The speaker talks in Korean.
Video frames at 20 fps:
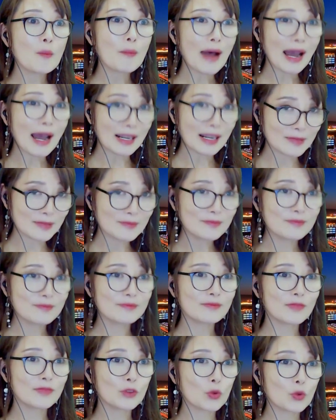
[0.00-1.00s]
발음
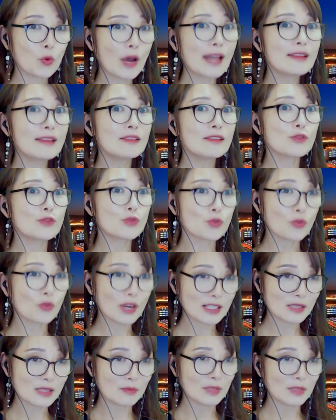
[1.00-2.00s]
또한
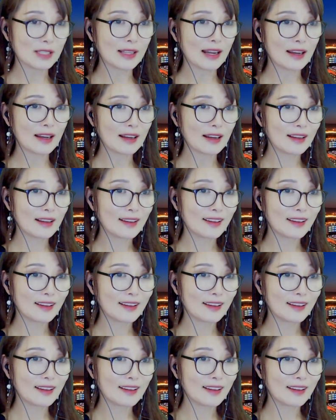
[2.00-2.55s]
좋아집니다.